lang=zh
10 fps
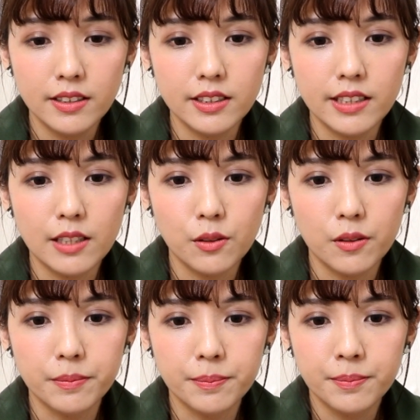是那
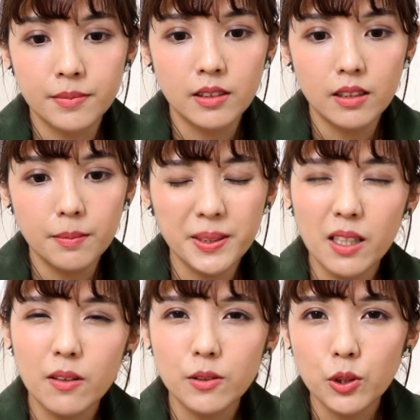种比
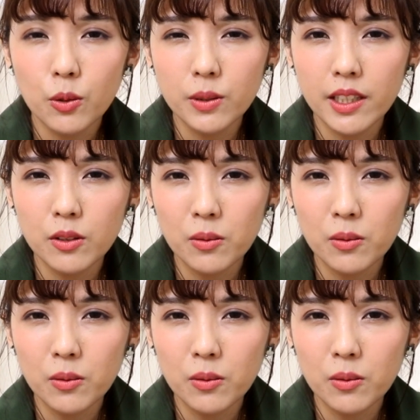较秋天、